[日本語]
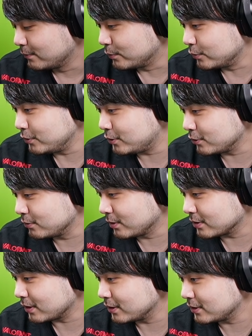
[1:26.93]

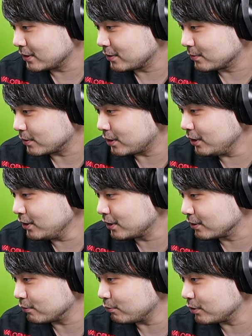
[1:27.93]
VTuber 最盛期の
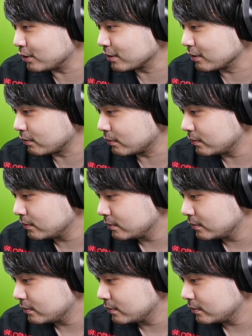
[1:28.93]
ゲンゲンどこ行ったんだろう